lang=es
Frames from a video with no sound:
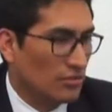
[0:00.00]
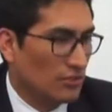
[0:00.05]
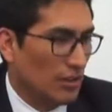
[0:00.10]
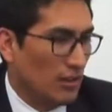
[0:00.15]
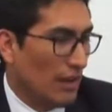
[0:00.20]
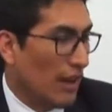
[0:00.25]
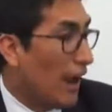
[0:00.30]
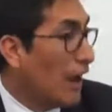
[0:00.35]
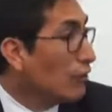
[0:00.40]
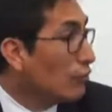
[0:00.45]

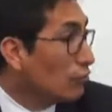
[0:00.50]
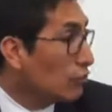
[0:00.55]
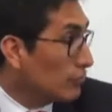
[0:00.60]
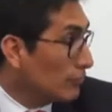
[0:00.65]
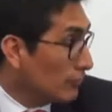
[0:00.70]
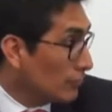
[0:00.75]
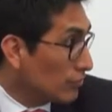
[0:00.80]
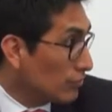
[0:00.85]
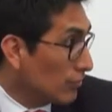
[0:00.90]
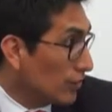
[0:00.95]
están altos
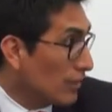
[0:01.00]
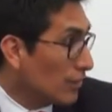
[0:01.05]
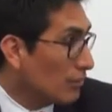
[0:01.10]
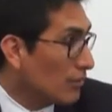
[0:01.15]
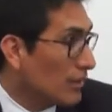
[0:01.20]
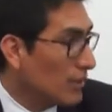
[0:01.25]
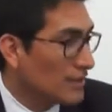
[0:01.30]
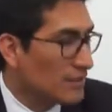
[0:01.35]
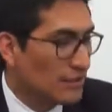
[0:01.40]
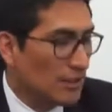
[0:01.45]

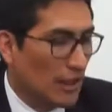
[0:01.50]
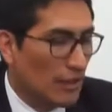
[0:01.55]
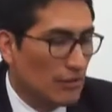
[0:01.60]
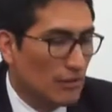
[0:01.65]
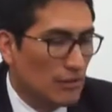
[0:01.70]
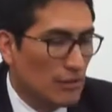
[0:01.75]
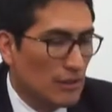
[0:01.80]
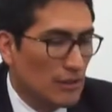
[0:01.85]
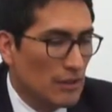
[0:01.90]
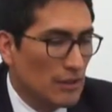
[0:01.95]
funcionarios del Estado.